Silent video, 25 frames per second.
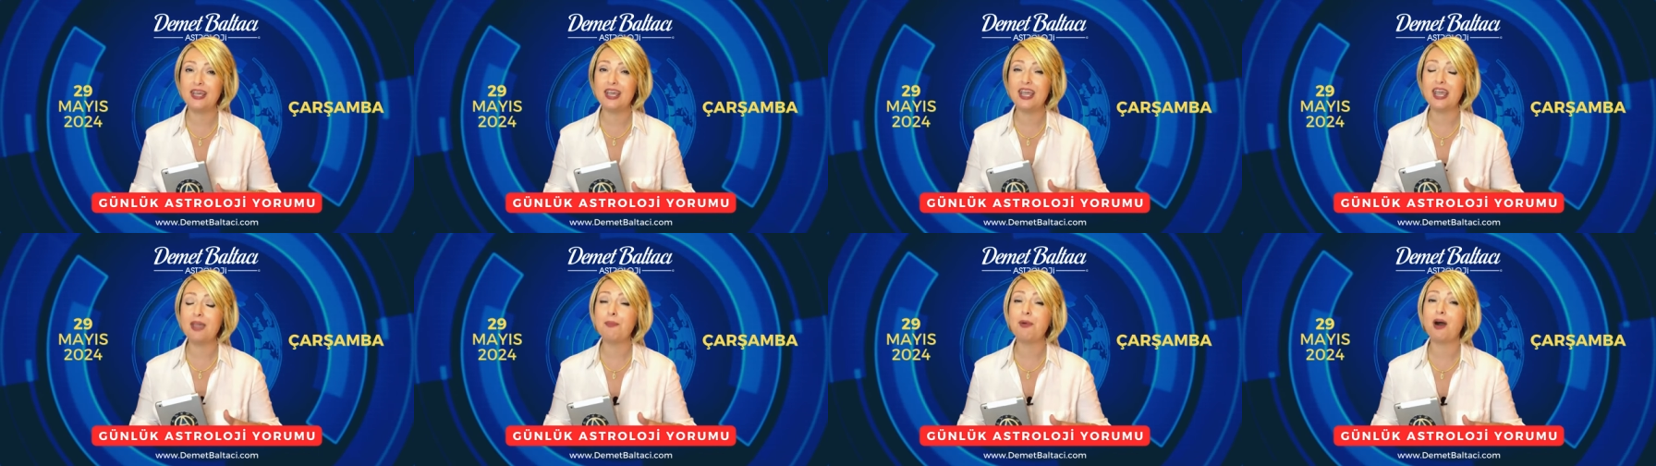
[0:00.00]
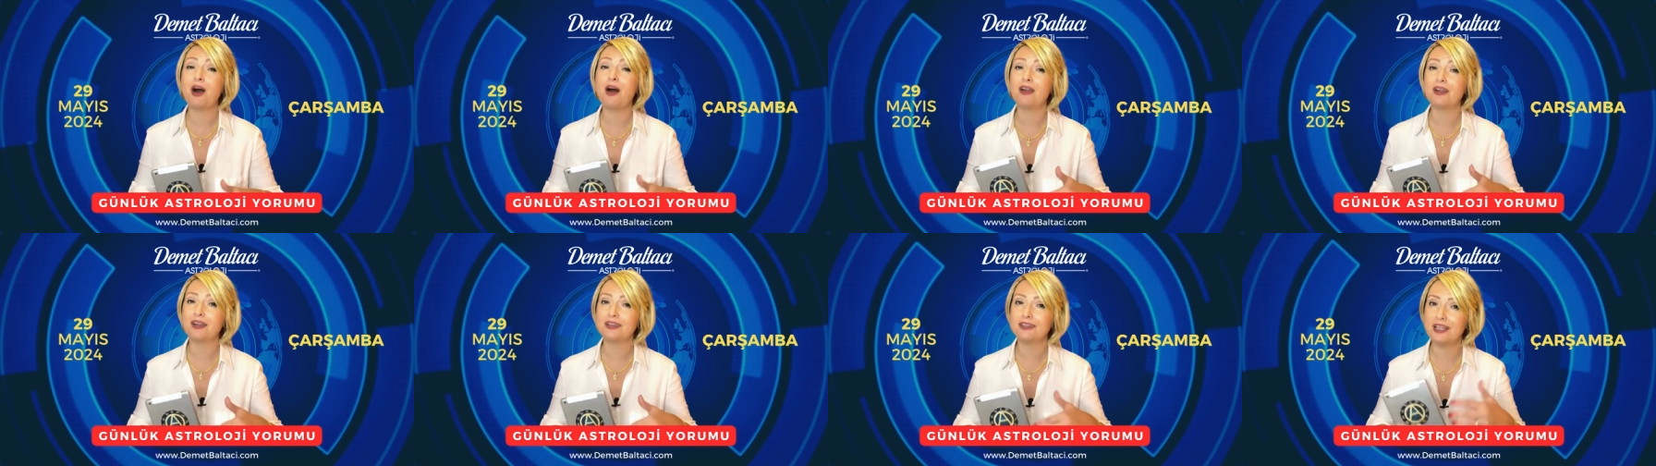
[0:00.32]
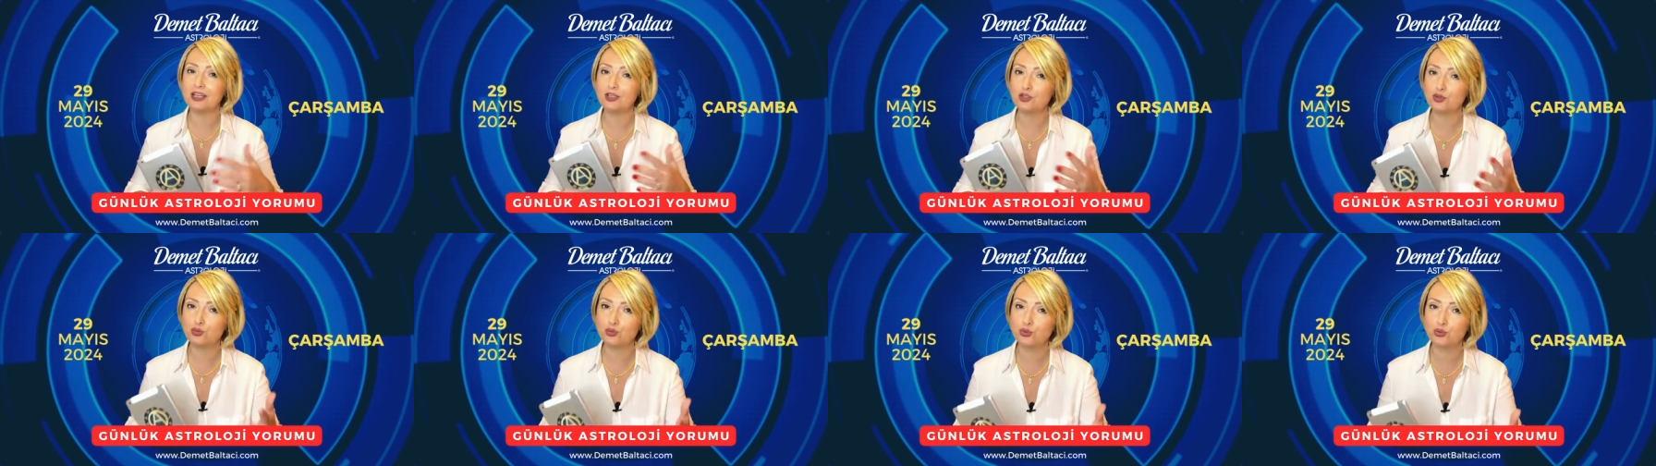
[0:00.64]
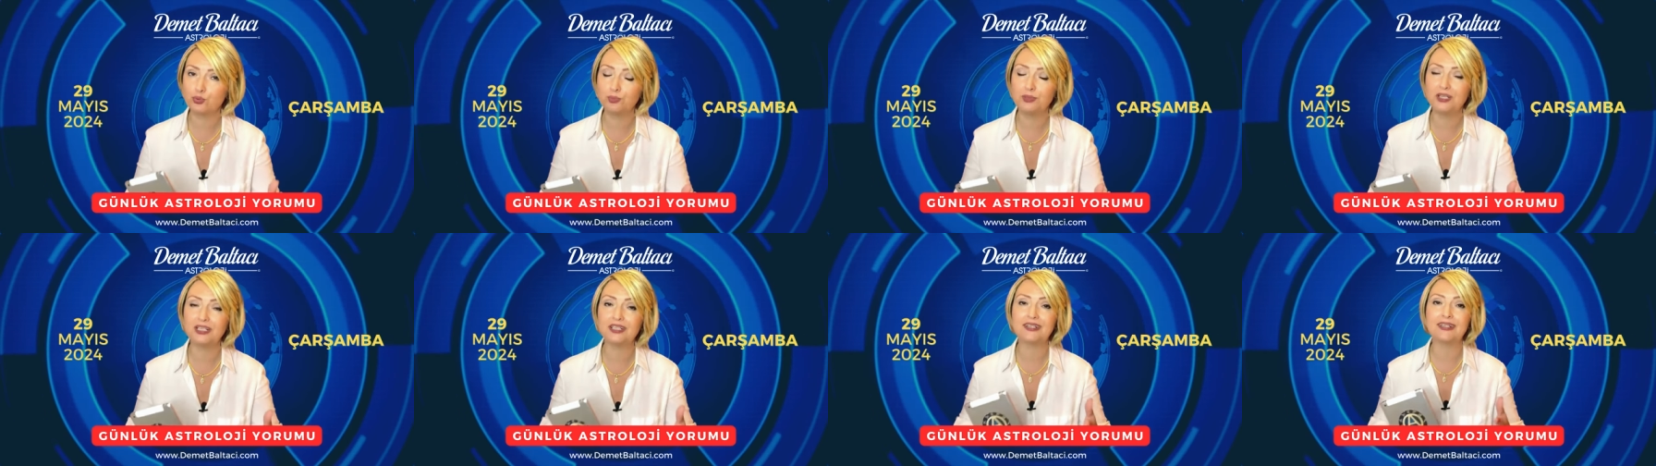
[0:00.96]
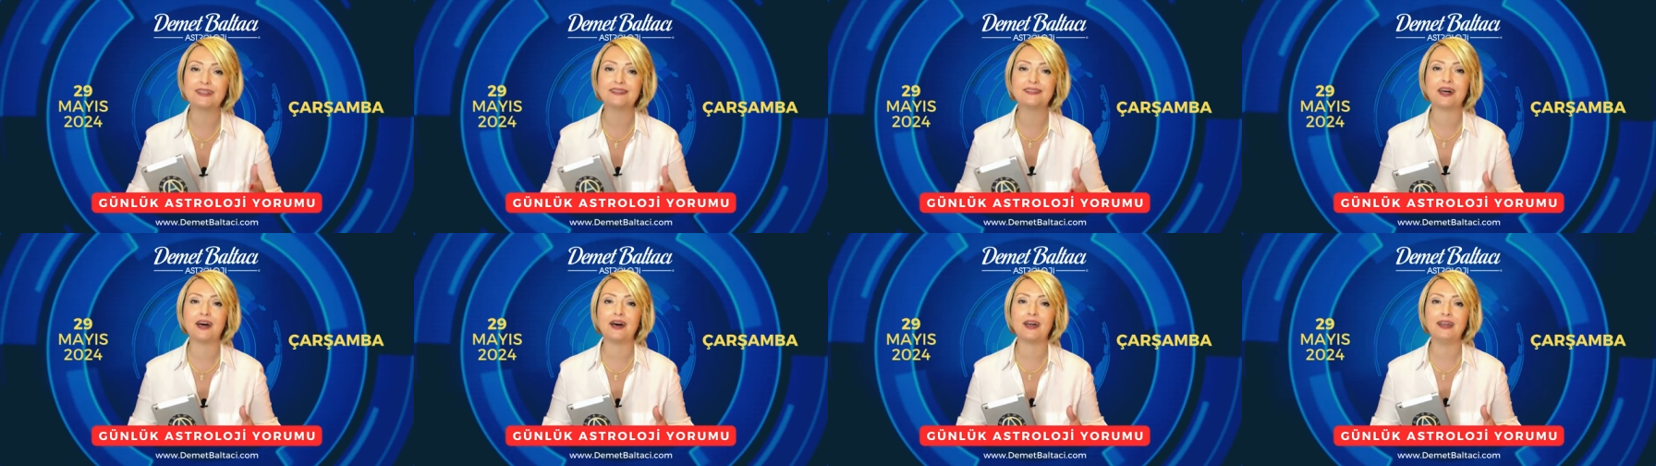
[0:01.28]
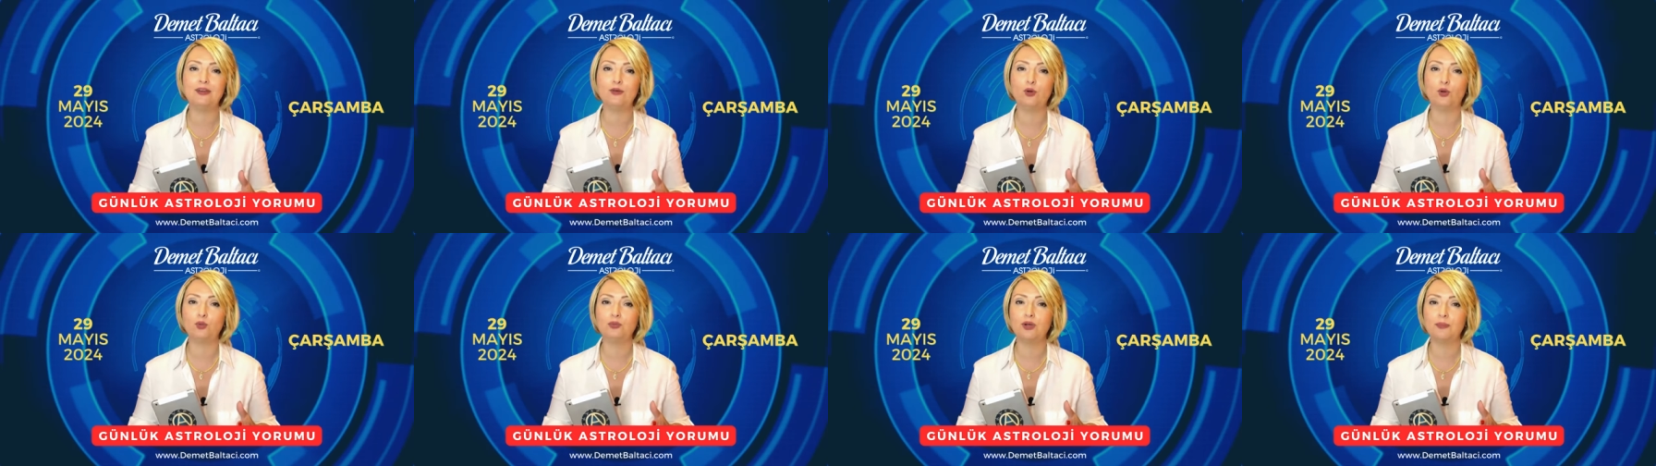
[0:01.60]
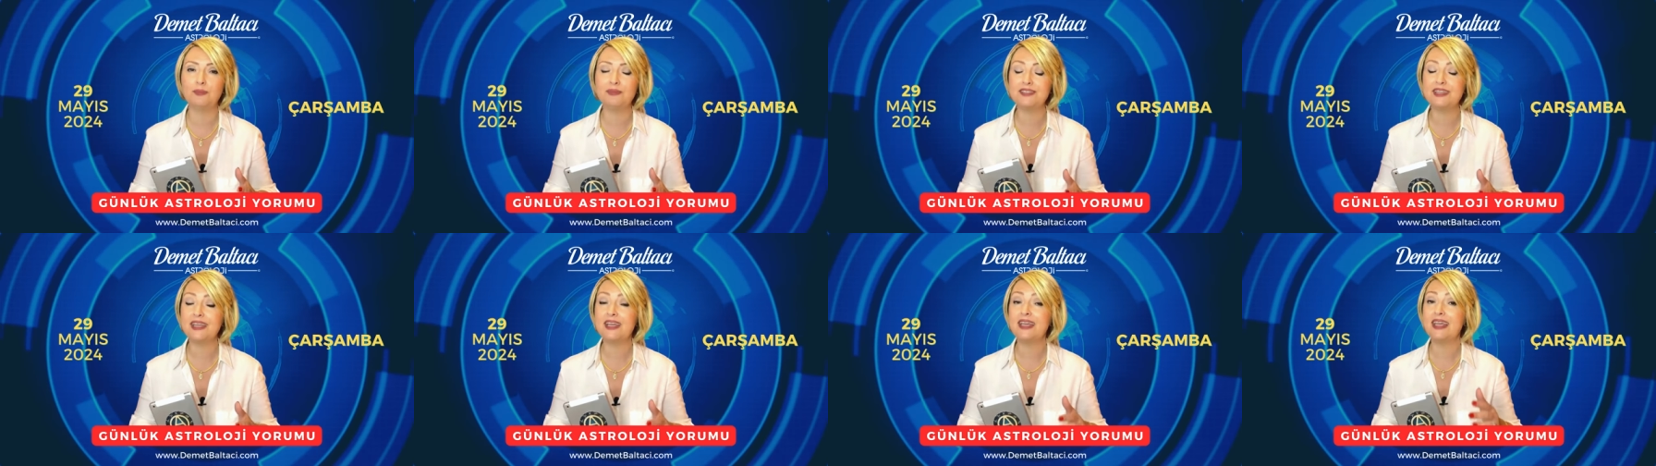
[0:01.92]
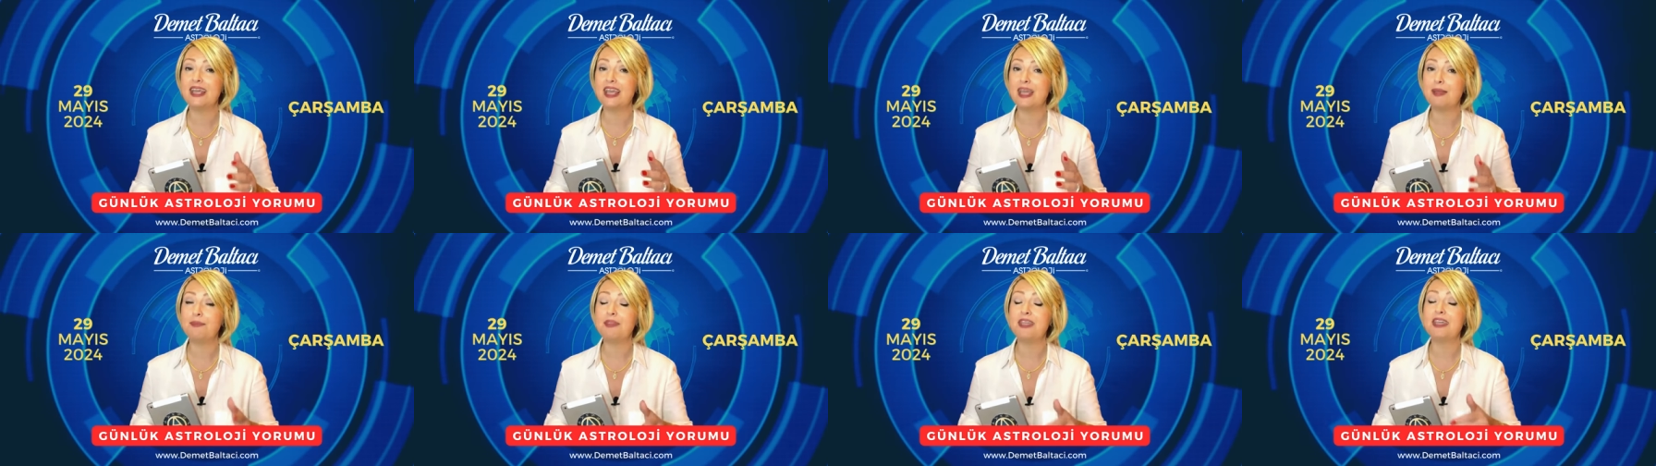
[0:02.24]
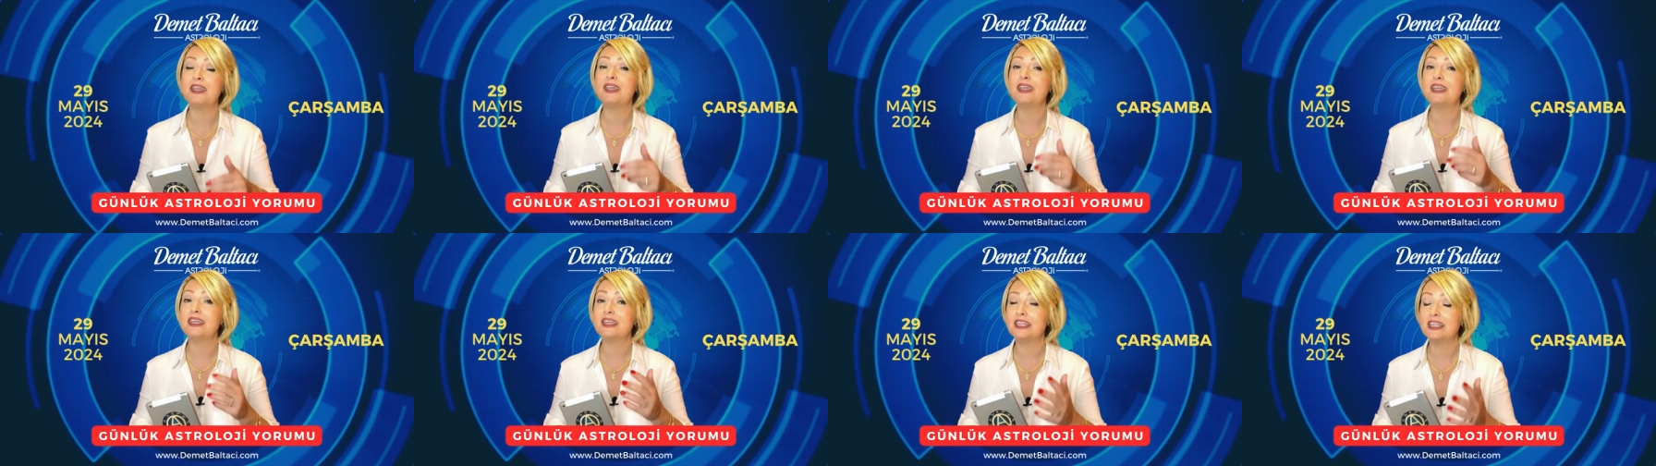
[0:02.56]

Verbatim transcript: Hem arkadaş gruplarına dahil olmamız hem de